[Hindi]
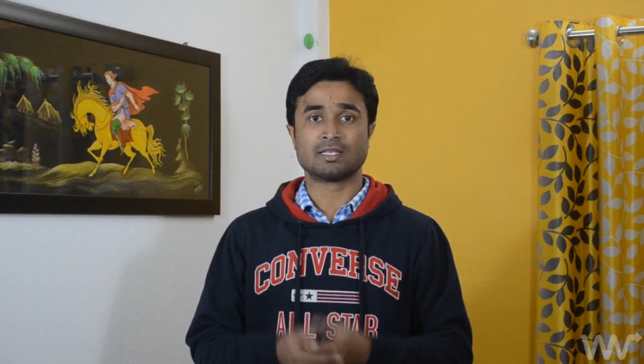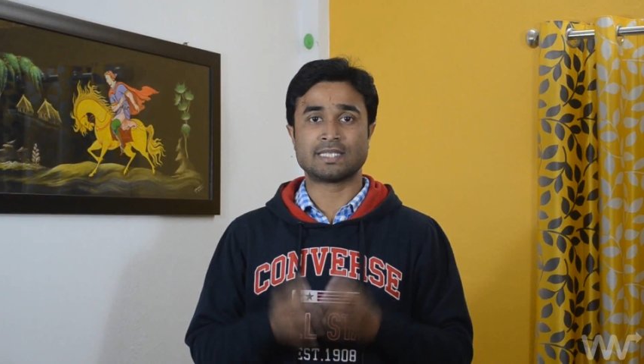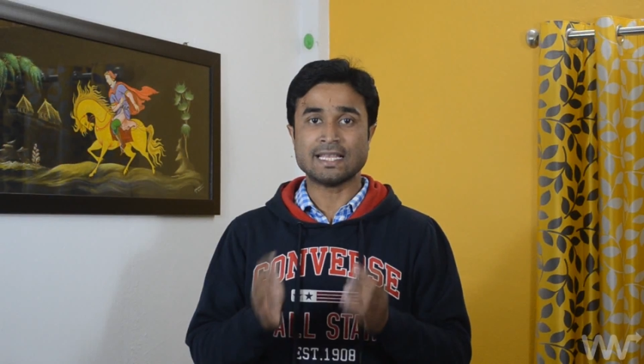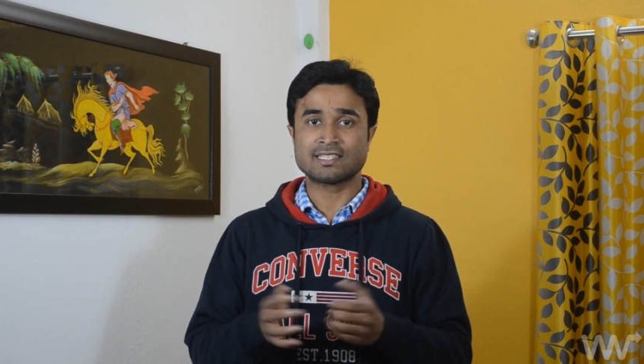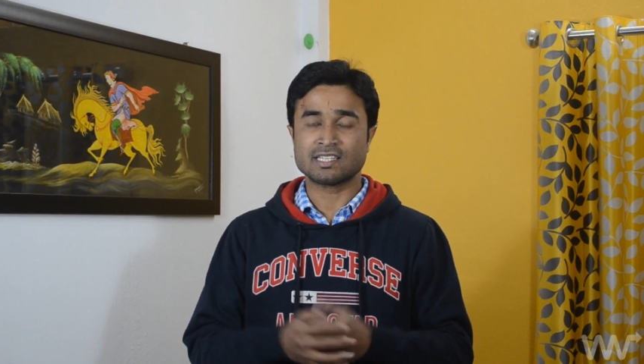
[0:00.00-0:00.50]

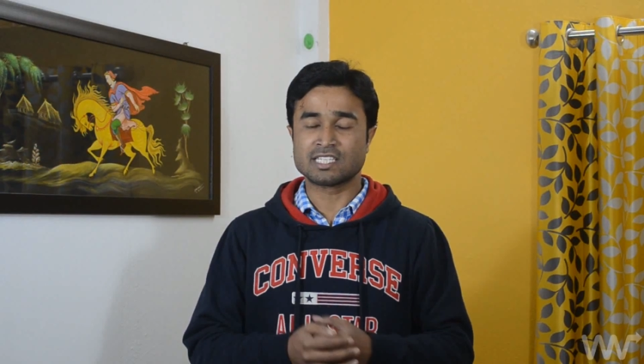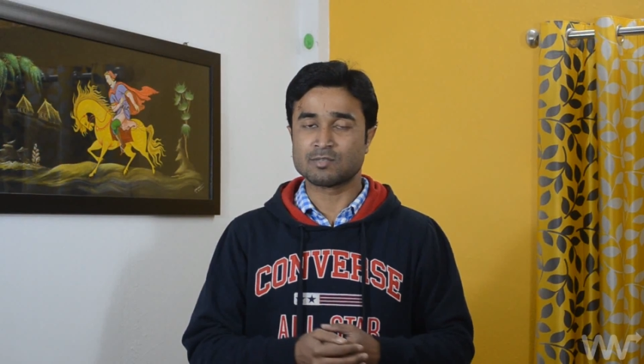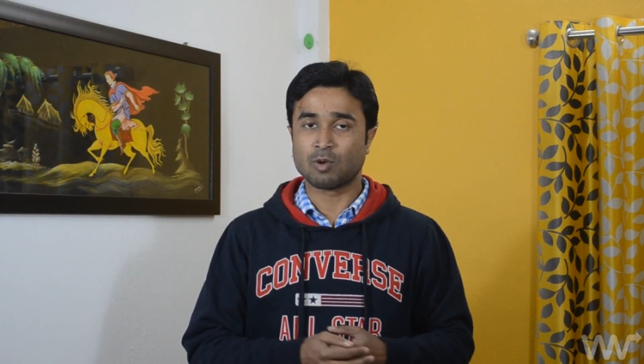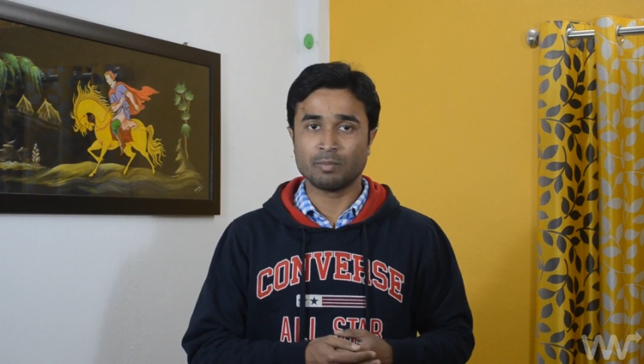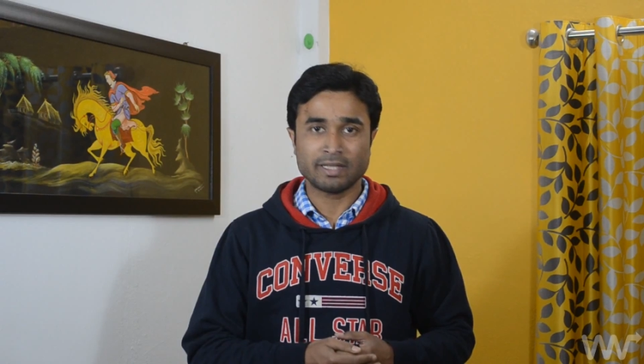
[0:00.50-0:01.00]
सेंसर
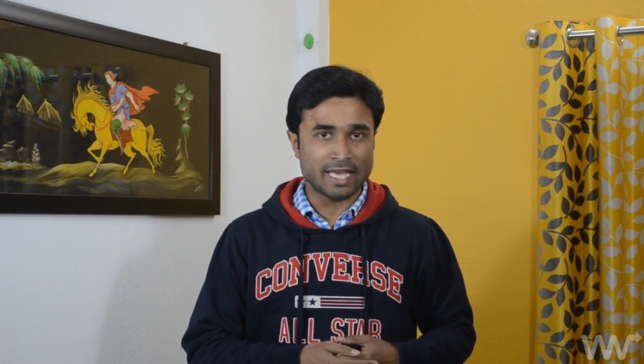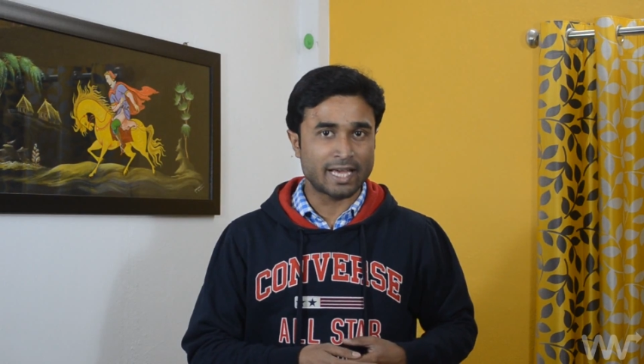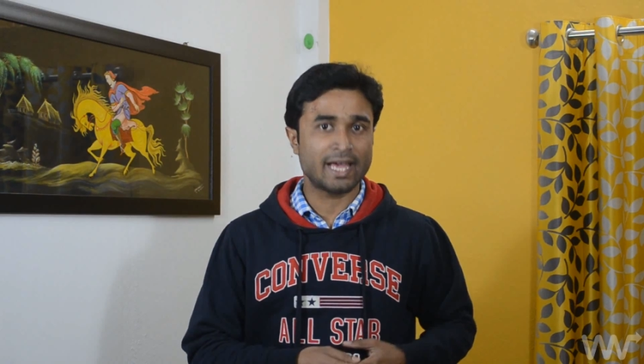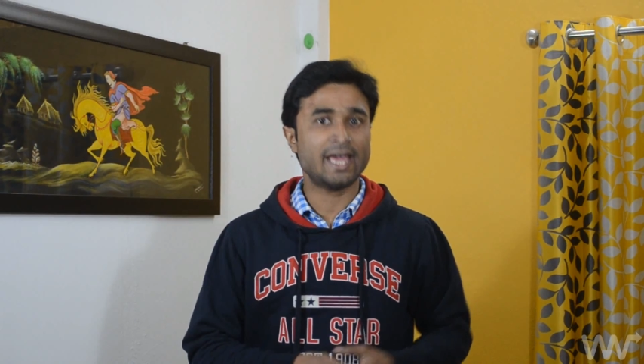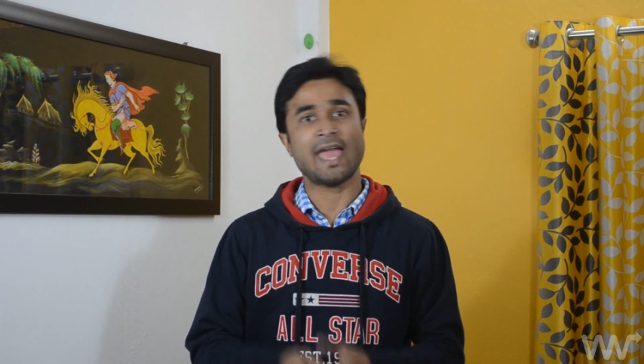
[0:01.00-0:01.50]
इस फोन में दिया
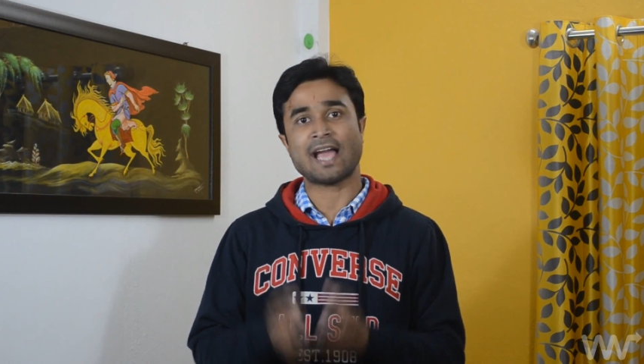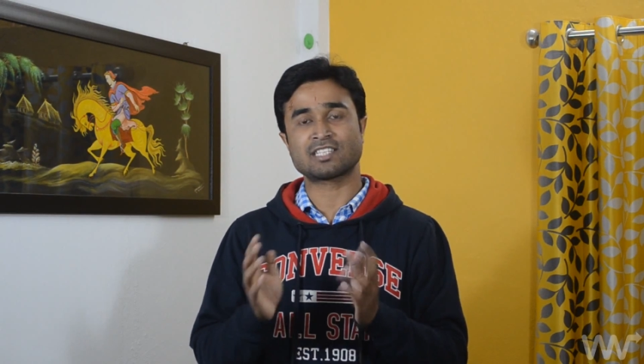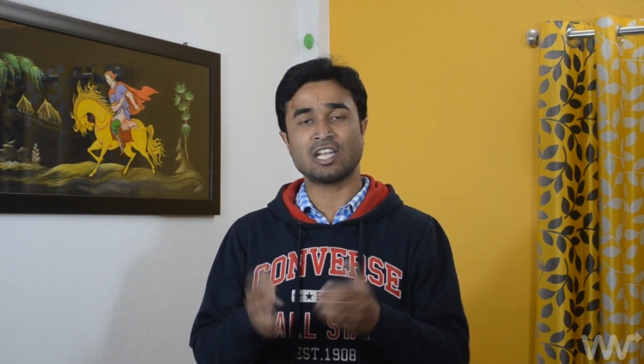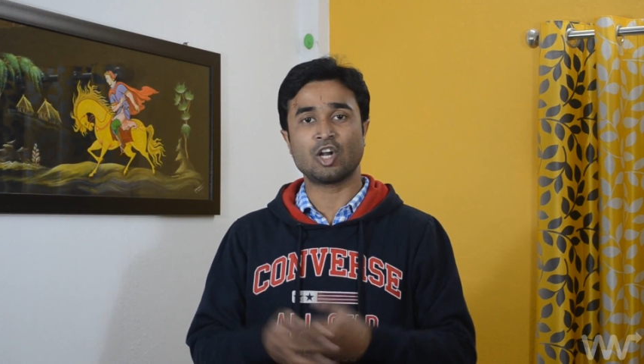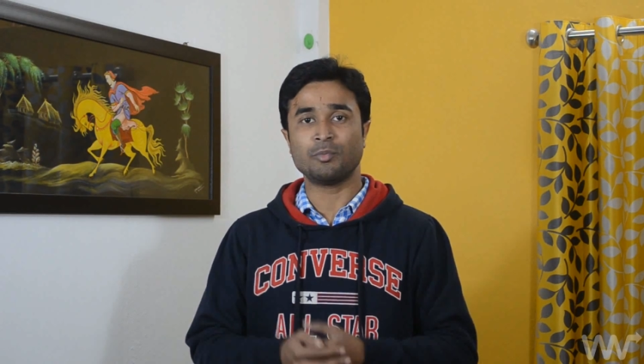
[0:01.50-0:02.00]
गया है
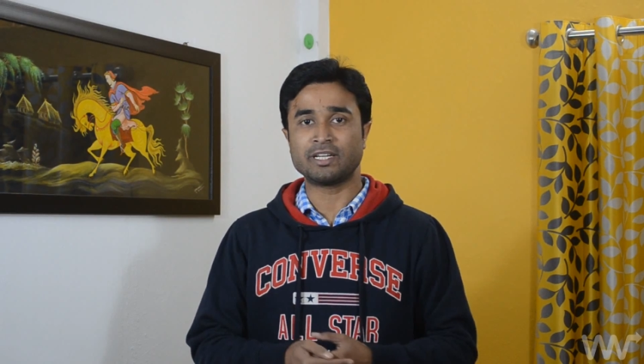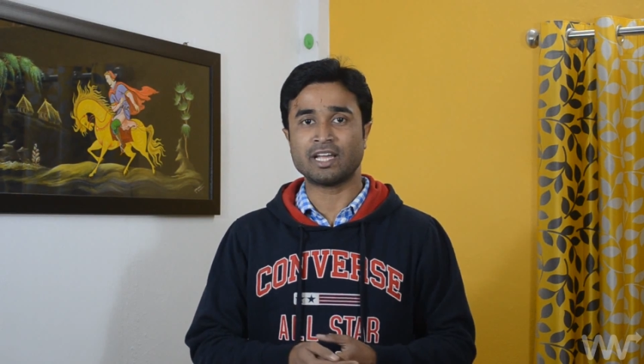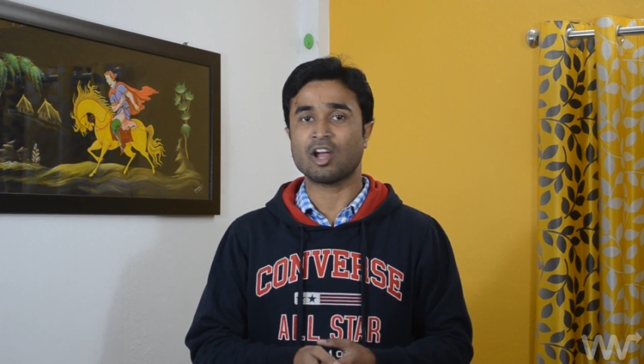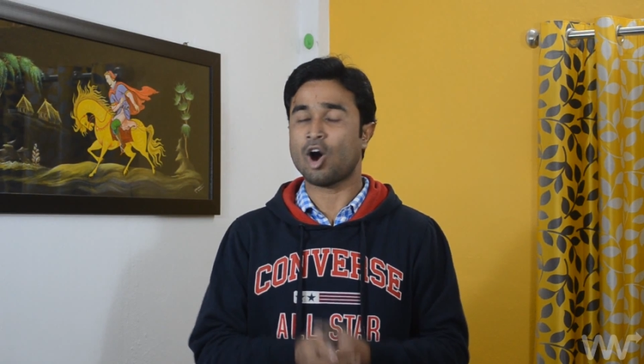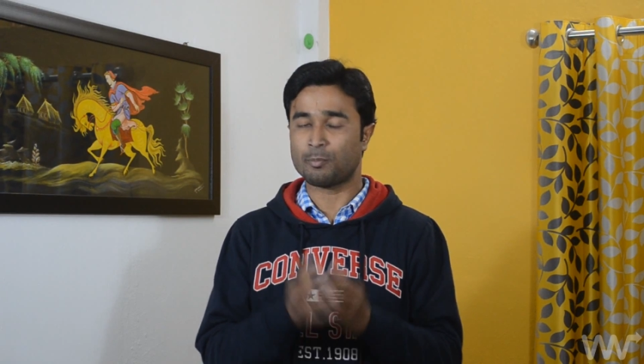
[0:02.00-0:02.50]

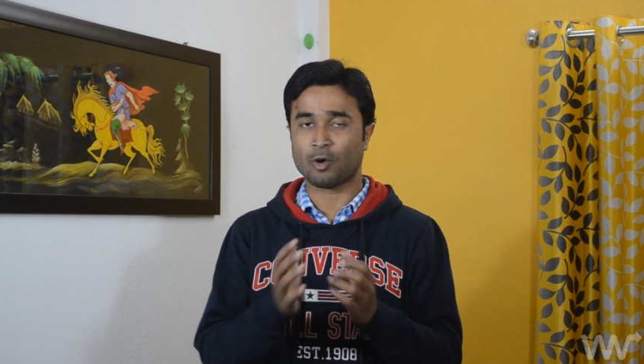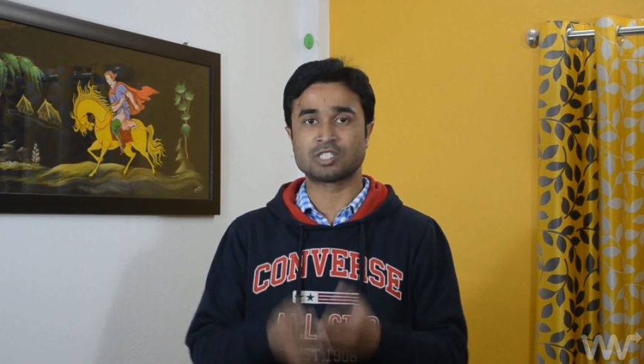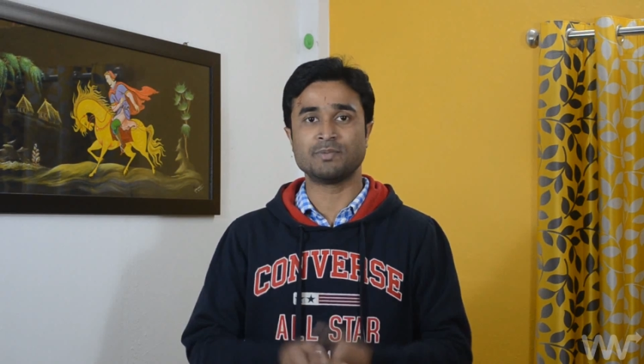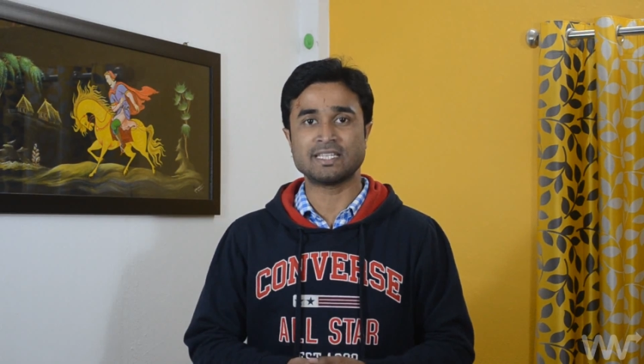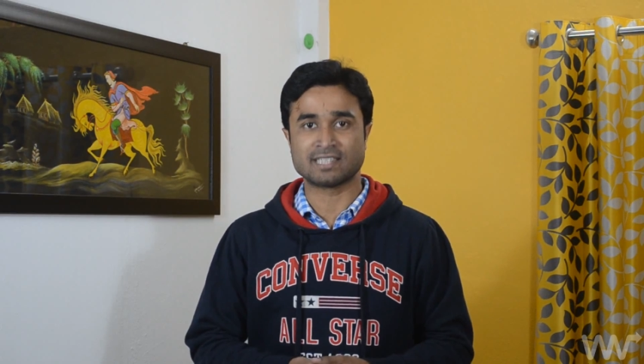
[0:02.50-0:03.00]
एक्सेलरोमीटर और
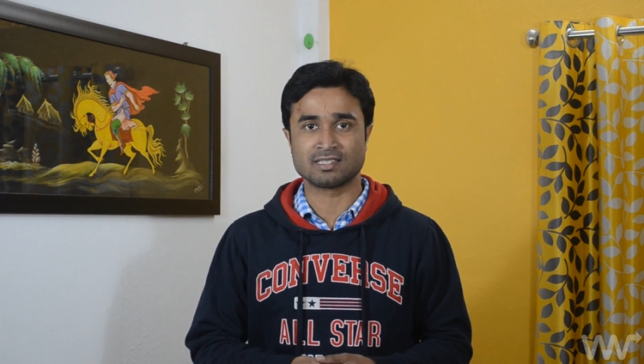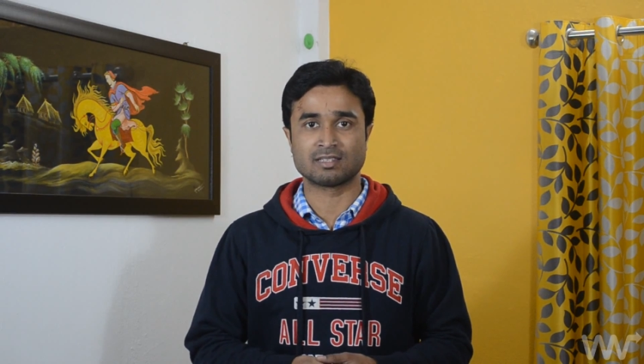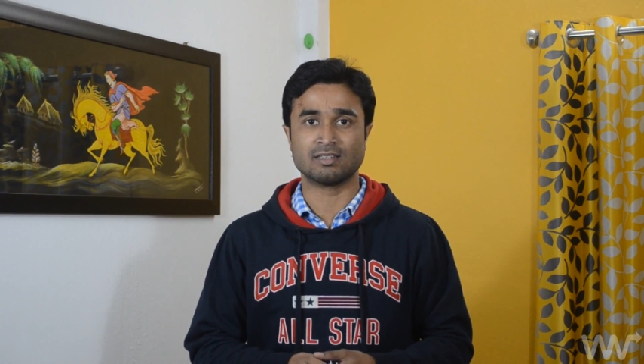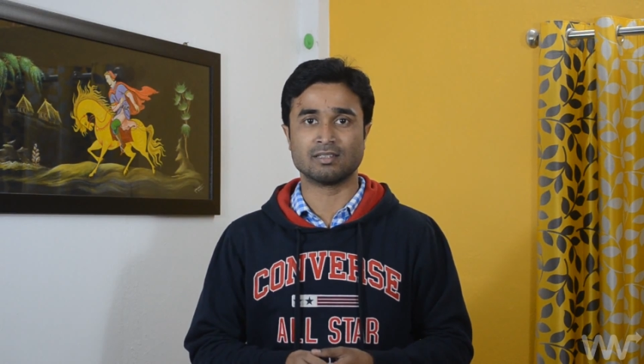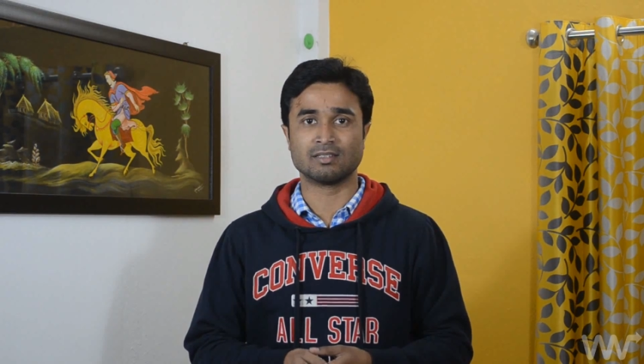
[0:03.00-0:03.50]
प्रॉक्सिमिटी सेंसर